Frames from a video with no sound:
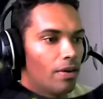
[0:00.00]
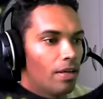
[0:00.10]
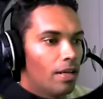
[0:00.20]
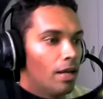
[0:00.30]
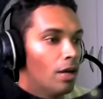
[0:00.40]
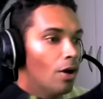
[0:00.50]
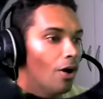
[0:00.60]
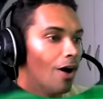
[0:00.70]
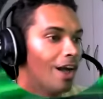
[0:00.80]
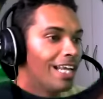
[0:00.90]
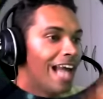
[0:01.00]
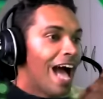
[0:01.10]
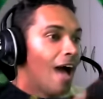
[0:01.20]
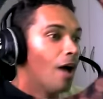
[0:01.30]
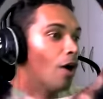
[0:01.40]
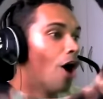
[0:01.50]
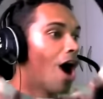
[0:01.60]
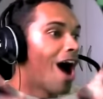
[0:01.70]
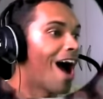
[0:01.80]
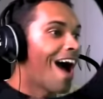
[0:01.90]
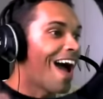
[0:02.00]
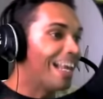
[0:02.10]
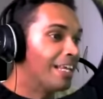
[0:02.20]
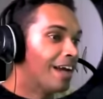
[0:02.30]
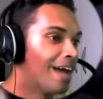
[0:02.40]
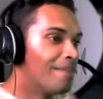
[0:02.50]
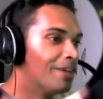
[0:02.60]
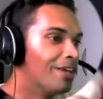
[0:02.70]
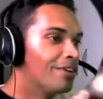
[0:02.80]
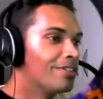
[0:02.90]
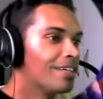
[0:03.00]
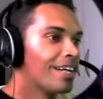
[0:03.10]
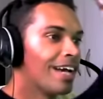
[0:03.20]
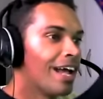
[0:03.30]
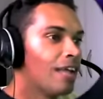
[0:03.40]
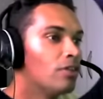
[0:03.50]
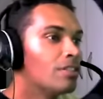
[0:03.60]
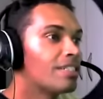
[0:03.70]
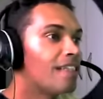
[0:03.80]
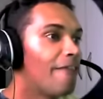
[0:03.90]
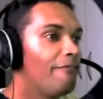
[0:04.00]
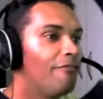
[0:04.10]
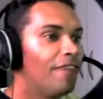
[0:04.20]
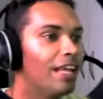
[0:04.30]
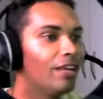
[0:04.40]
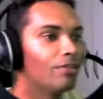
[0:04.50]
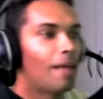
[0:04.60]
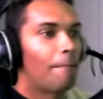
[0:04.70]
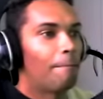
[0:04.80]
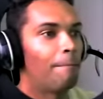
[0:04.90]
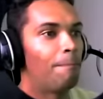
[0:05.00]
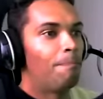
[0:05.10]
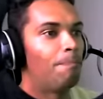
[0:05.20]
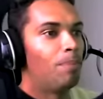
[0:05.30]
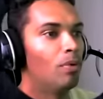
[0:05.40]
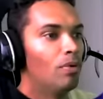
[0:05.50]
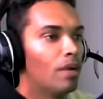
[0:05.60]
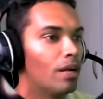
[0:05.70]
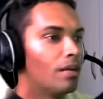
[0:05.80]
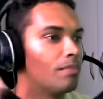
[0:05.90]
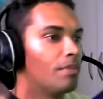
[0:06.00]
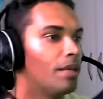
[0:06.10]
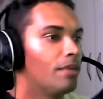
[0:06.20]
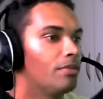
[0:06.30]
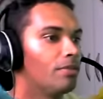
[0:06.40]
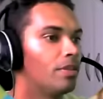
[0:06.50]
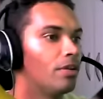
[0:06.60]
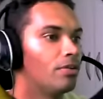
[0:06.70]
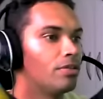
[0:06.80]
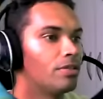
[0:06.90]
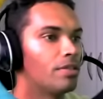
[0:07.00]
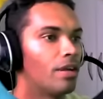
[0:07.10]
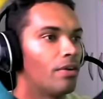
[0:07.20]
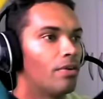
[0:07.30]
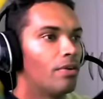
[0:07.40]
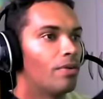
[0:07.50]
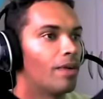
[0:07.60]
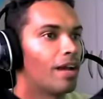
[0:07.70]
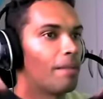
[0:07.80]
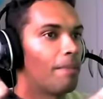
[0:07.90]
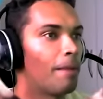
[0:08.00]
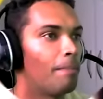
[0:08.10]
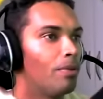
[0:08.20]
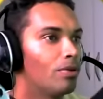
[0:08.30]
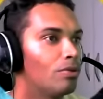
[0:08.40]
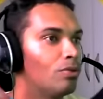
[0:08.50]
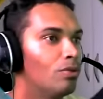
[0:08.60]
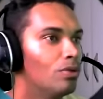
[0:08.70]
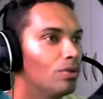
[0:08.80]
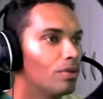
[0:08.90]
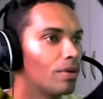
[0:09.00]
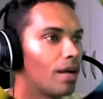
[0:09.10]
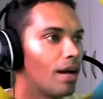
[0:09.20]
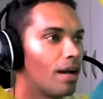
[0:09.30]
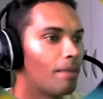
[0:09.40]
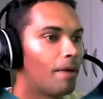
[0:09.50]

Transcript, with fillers: Olha, olha, ai, ai meu Deus, caralho, sai, filho da pura. Meu Deus do céu. O cara papou tudo, cara.